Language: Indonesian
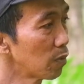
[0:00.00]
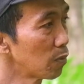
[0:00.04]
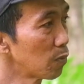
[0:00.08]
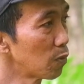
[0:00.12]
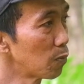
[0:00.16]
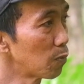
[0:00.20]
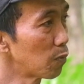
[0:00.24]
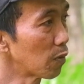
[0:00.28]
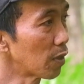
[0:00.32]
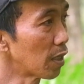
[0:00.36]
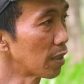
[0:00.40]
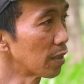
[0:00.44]

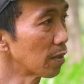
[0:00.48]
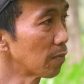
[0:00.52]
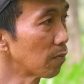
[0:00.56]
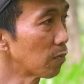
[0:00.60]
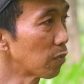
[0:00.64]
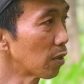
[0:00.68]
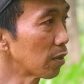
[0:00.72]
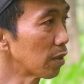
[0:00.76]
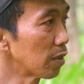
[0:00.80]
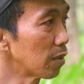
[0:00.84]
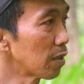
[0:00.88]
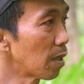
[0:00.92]
pemupukan
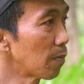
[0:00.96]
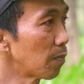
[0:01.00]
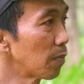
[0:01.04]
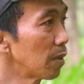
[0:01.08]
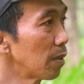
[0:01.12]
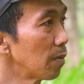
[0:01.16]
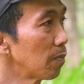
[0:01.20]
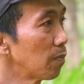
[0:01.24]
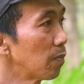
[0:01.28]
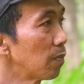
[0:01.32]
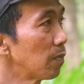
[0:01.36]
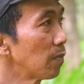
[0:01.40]
semprot
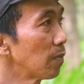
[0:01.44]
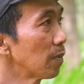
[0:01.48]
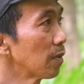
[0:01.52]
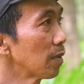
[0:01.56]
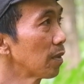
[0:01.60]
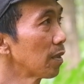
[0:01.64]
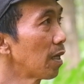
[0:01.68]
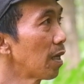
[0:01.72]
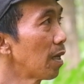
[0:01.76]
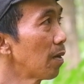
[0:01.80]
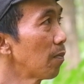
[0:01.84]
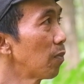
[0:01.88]
tapi
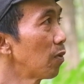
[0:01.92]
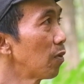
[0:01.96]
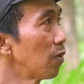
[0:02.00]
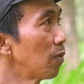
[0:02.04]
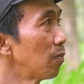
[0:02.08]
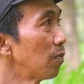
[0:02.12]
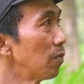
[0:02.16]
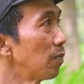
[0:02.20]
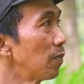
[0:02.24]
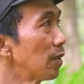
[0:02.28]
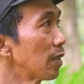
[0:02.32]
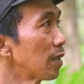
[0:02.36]
saya
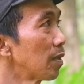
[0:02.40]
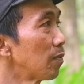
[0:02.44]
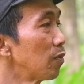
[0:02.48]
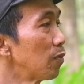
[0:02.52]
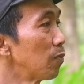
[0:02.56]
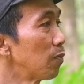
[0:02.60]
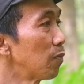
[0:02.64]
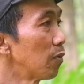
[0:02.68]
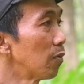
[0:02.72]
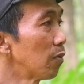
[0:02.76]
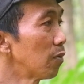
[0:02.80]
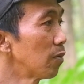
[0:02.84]
belum bisa
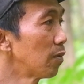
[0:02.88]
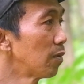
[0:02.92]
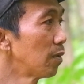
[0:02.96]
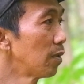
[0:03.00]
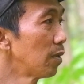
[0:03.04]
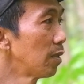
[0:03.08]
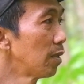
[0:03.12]
mupuk.